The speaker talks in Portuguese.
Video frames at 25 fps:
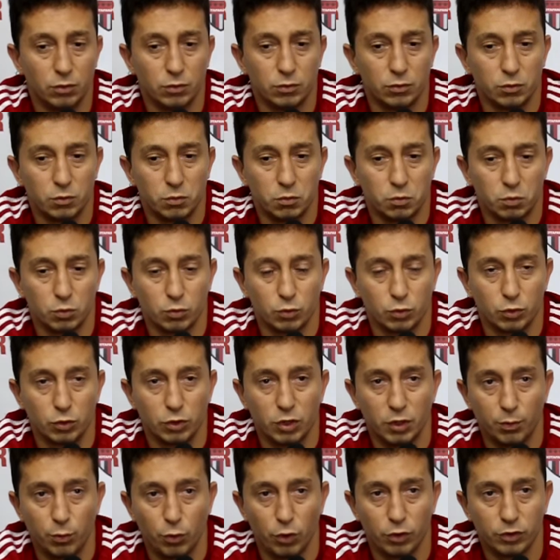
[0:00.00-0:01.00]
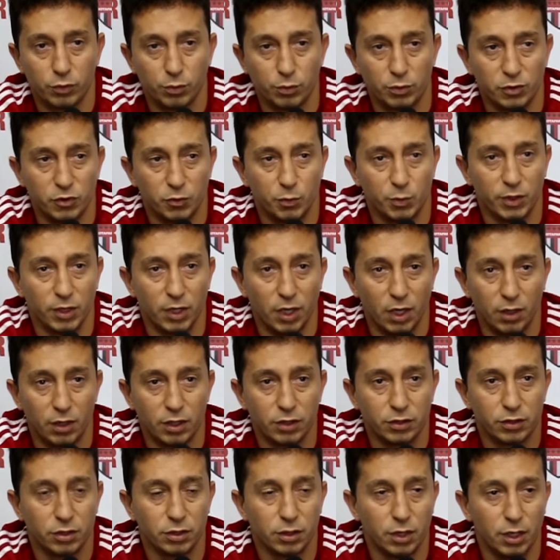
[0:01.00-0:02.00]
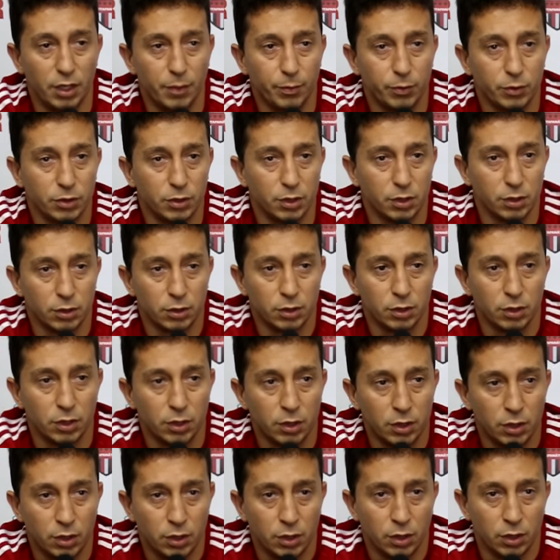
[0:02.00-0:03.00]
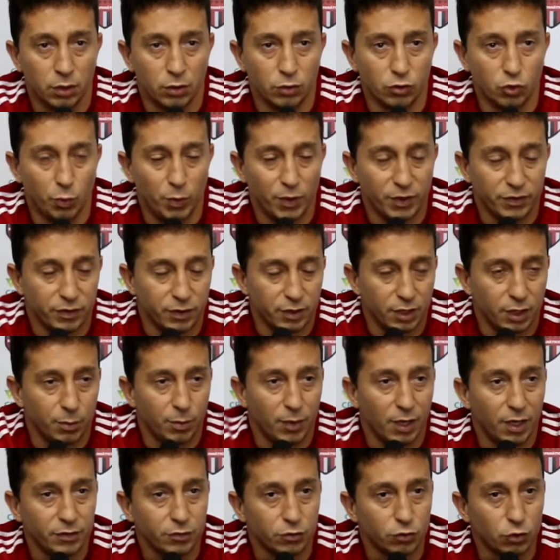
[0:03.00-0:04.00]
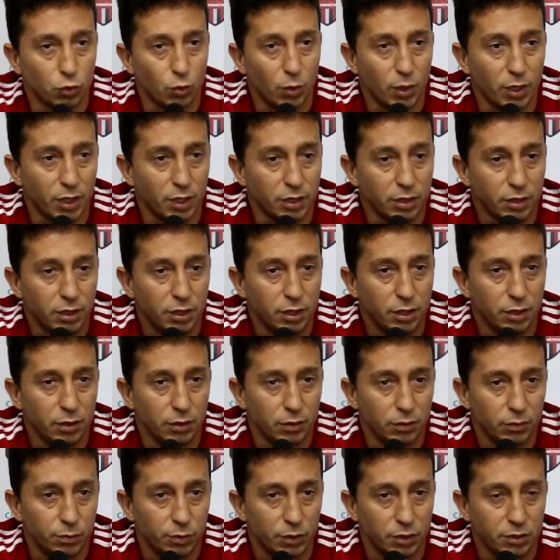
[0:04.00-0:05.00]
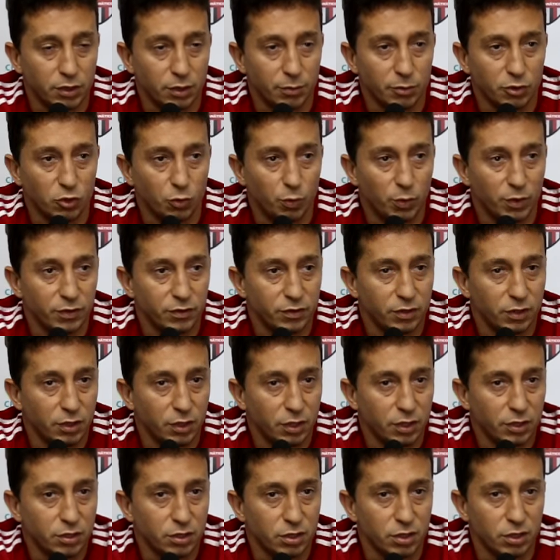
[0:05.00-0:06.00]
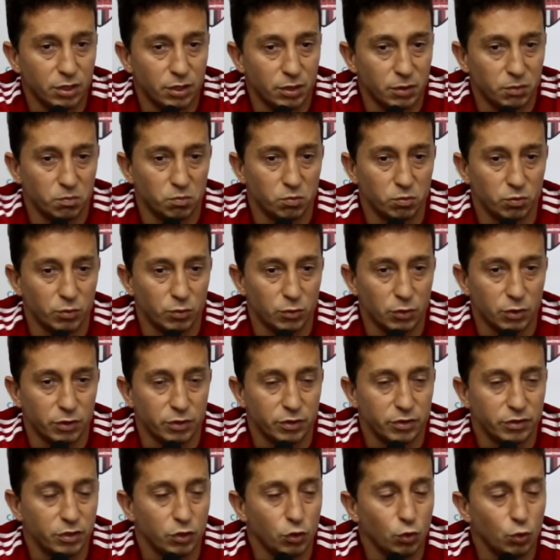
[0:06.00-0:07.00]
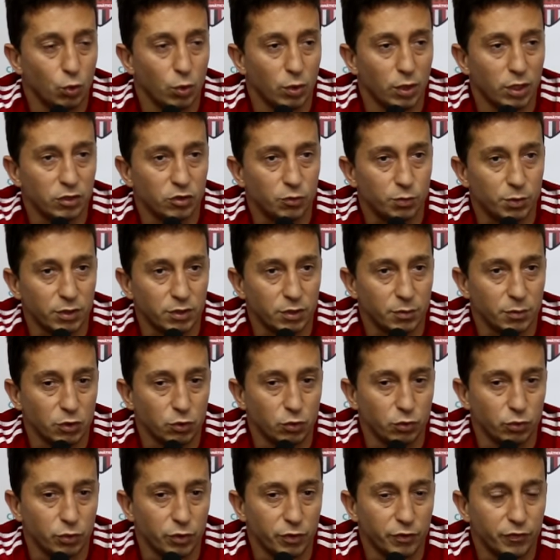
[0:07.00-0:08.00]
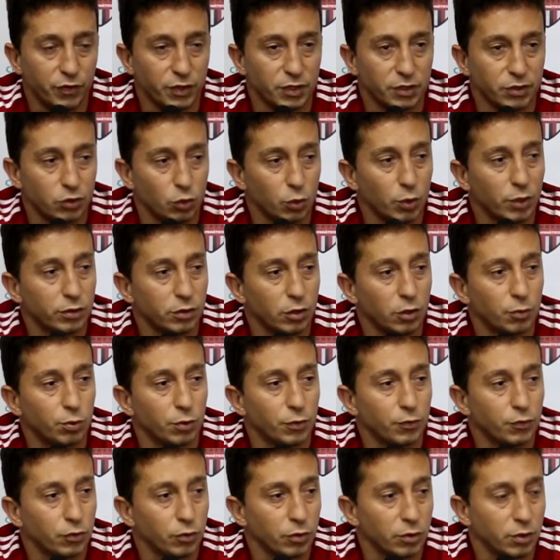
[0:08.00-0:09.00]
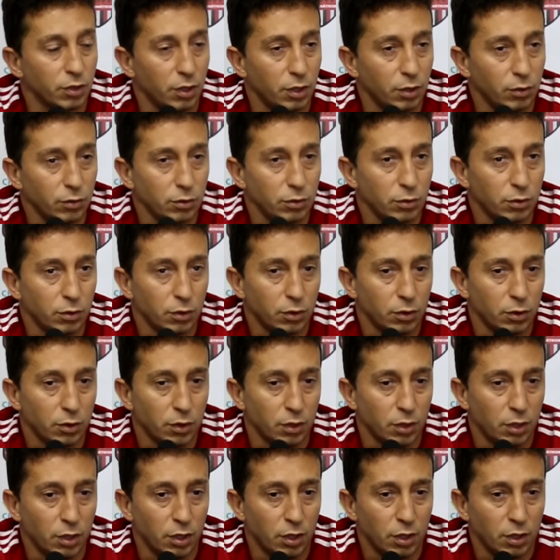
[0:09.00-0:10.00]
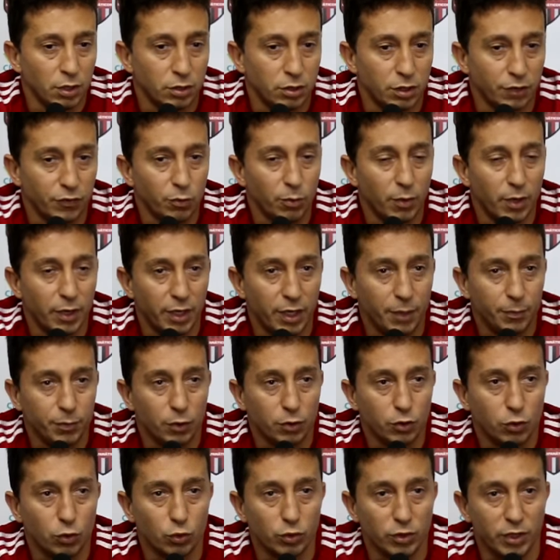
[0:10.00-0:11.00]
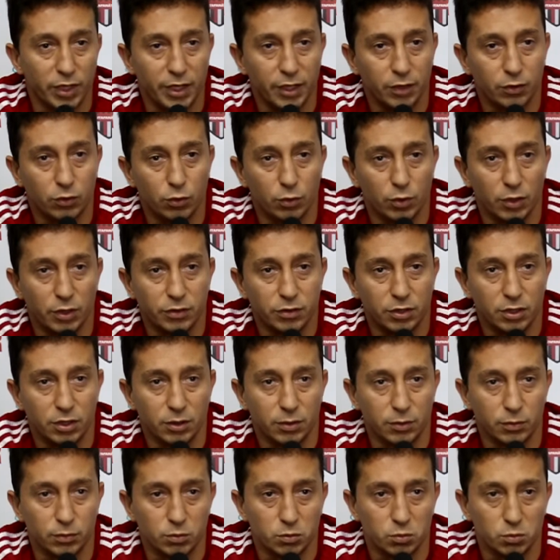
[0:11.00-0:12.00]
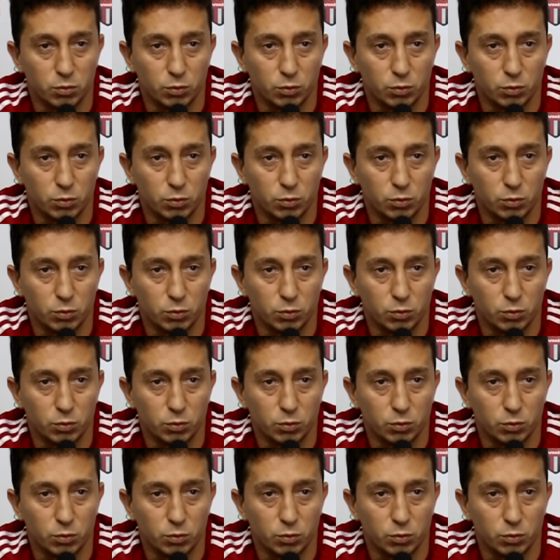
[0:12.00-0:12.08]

um, um que possa me inspirar. Acho que na época quando eu passei na base do Guarani, praticamente eu passei acho que cinco anos, praticamente do, do infantil até o profissional. Teve uma época que o Neto, acho que